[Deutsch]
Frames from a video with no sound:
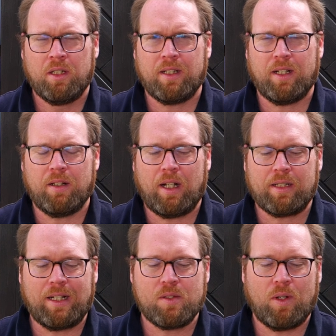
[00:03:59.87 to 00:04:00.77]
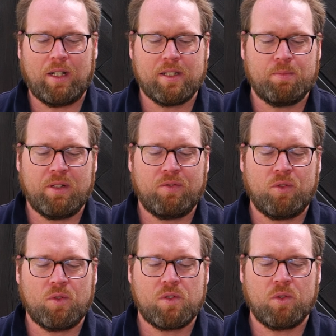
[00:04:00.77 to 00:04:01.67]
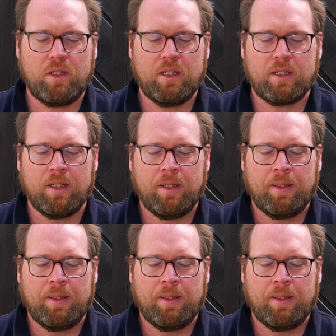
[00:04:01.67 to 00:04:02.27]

Da hat also alles mit funktioniert.